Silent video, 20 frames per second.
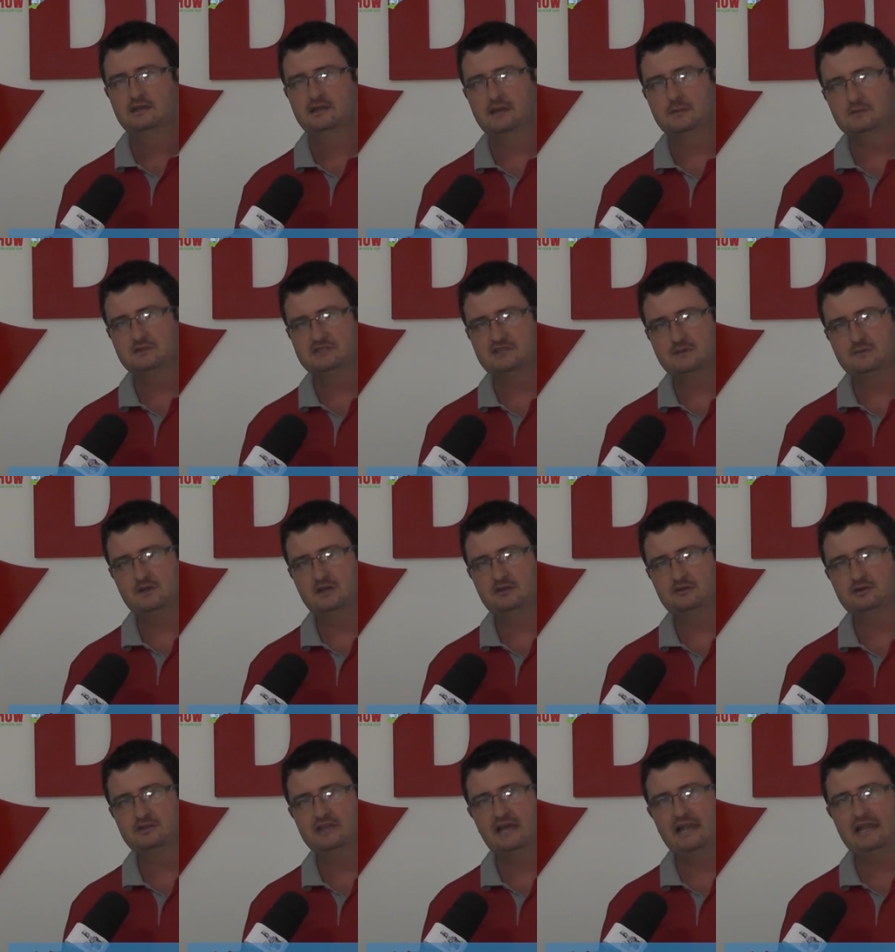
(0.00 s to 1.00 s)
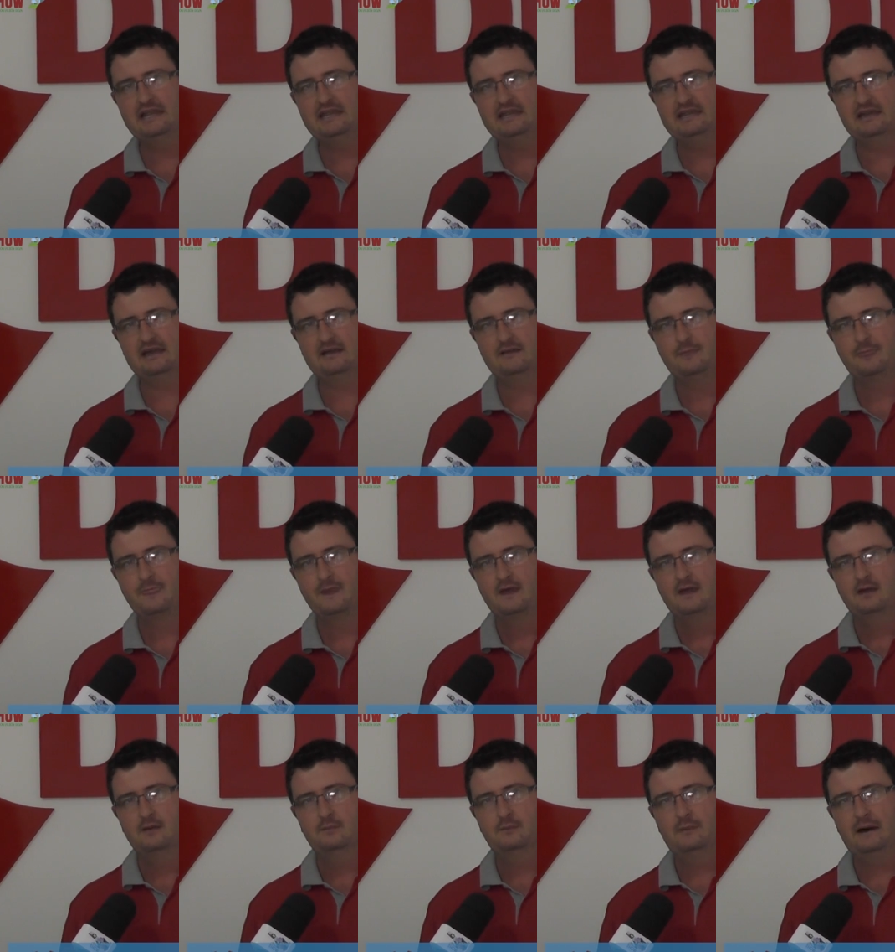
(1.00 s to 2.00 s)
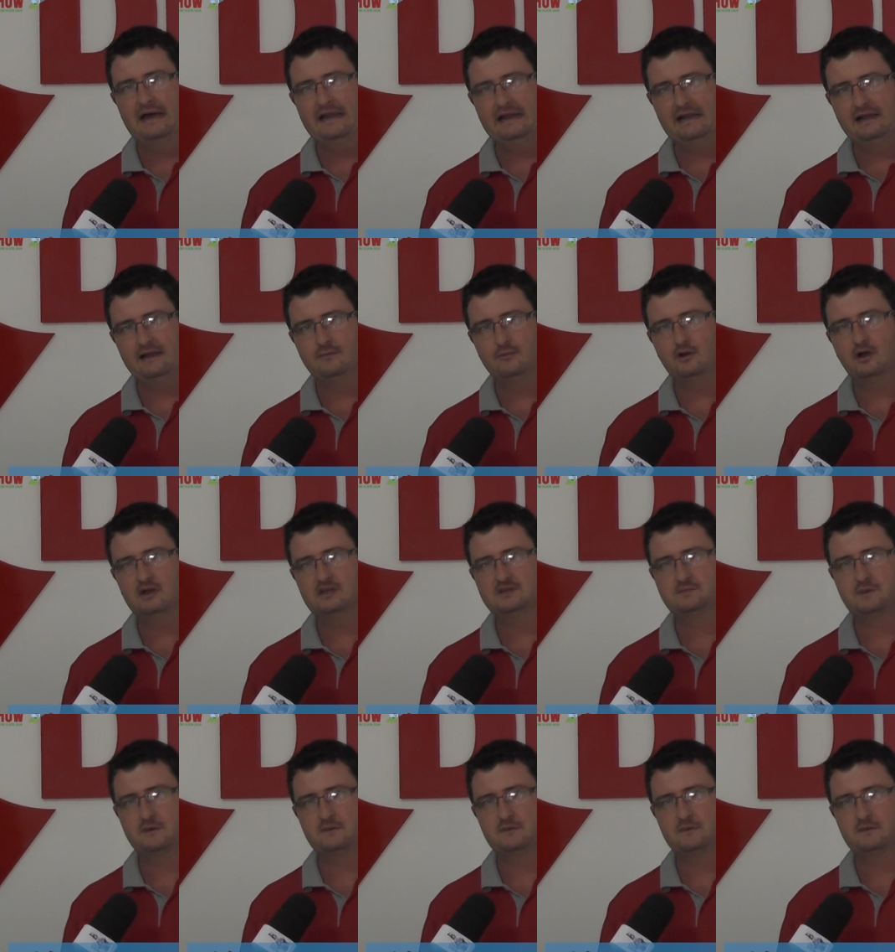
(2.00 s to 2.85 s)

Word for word: Temos também toda a linha para reboques